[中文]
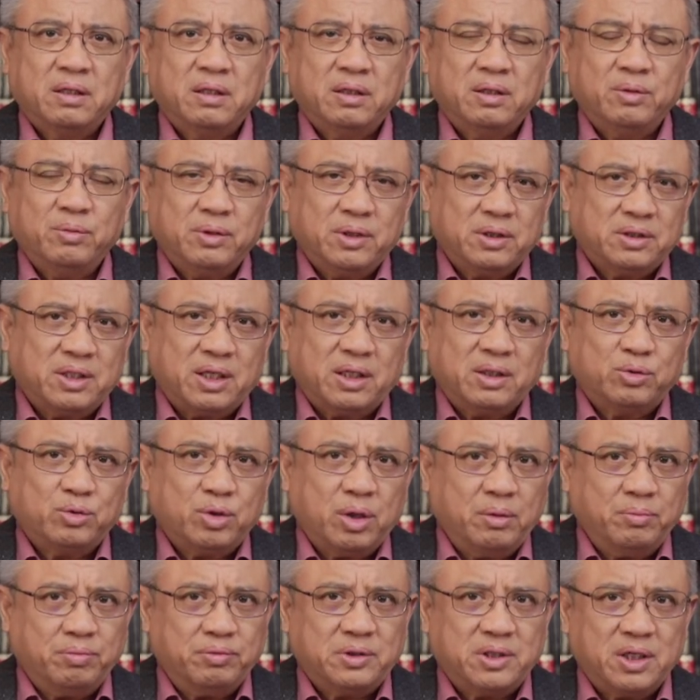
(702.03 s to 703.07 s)
因为在
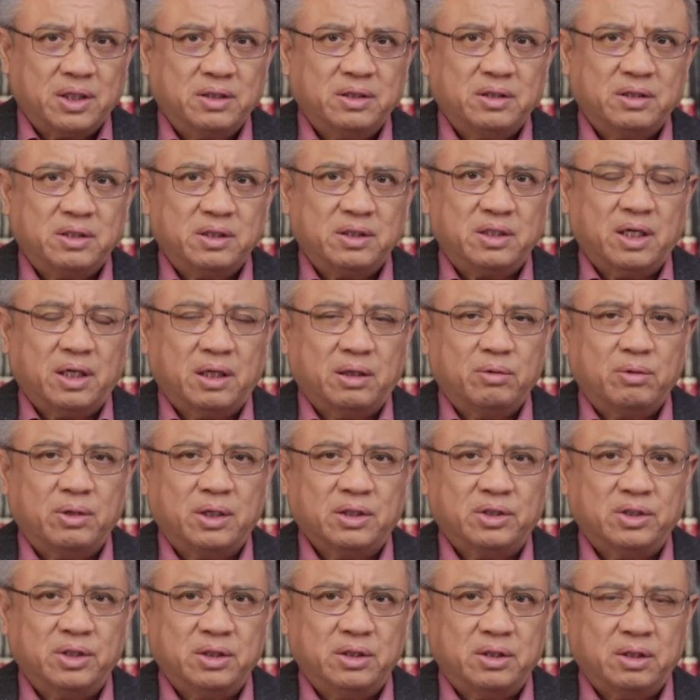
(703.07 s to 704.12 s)
川普上任之前的话，
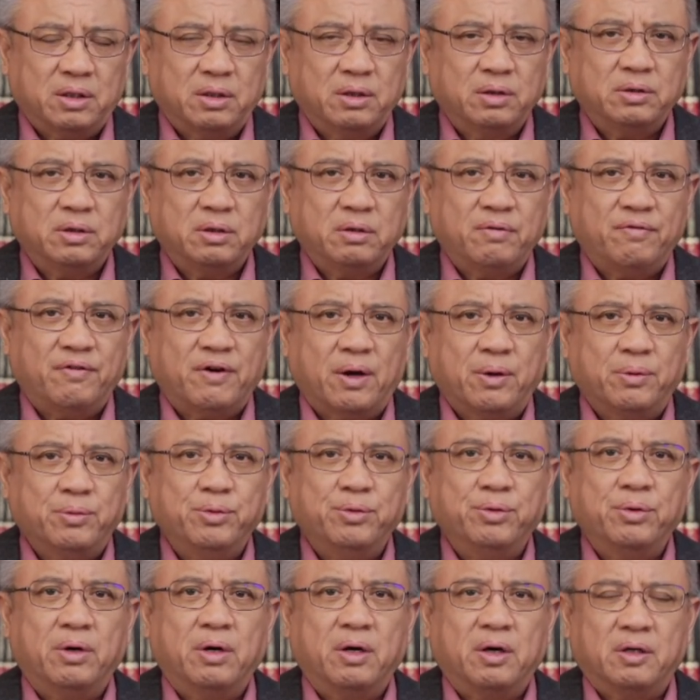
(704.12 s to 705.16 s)
其实欧洲的防
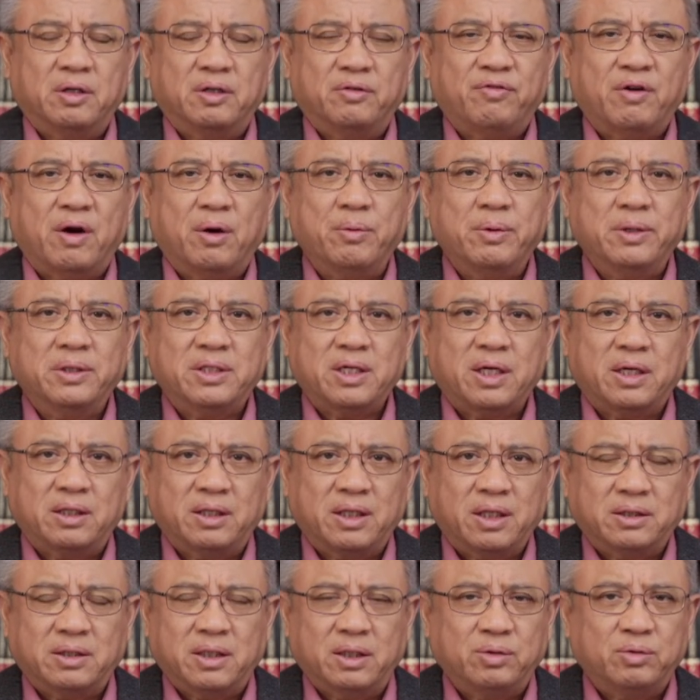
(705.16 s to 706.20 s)
卫在很
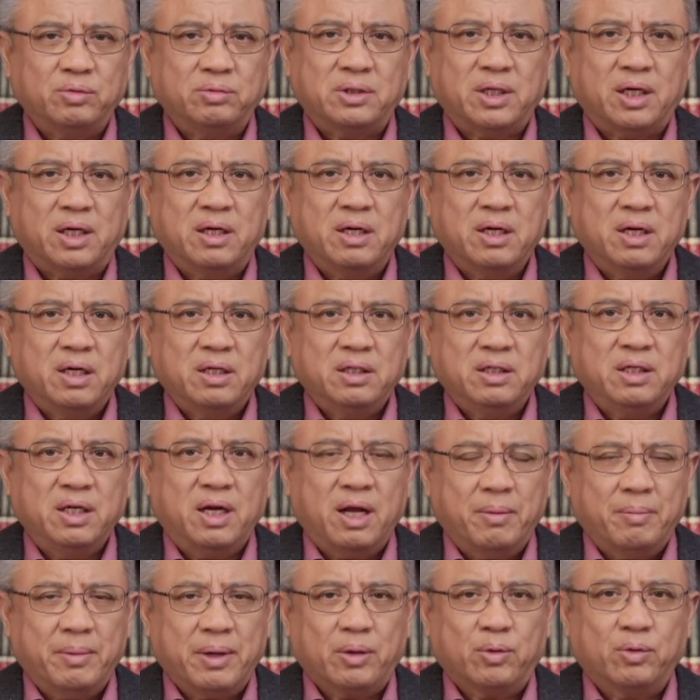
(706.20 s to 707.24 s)
大程度上依
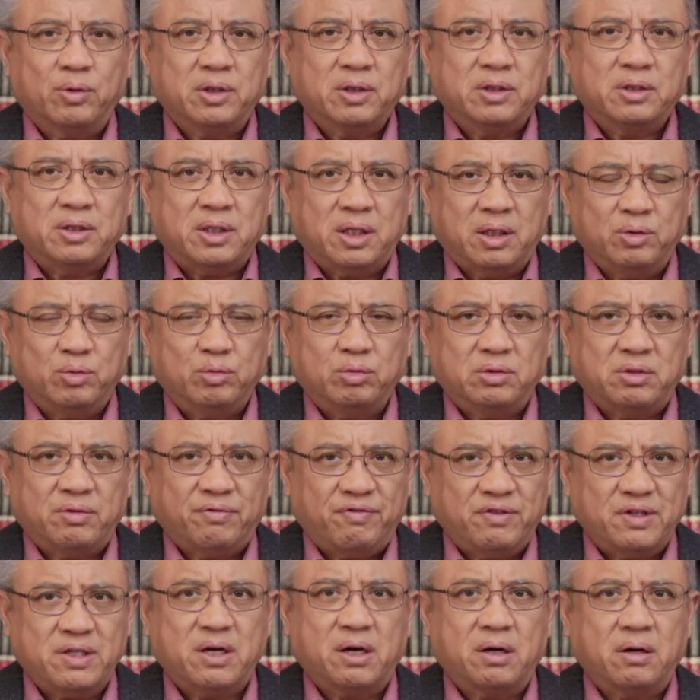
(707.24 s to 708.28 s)
赖美国的程度是
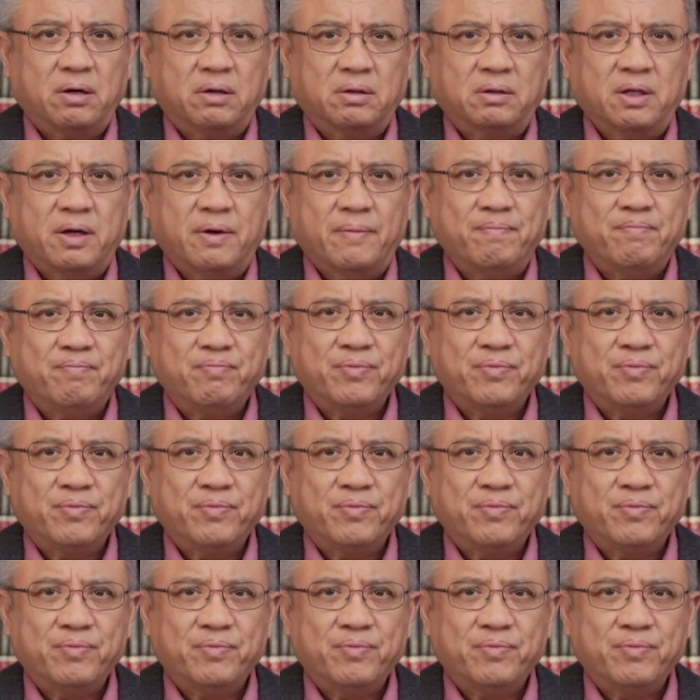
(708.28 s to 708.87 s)
非常高的。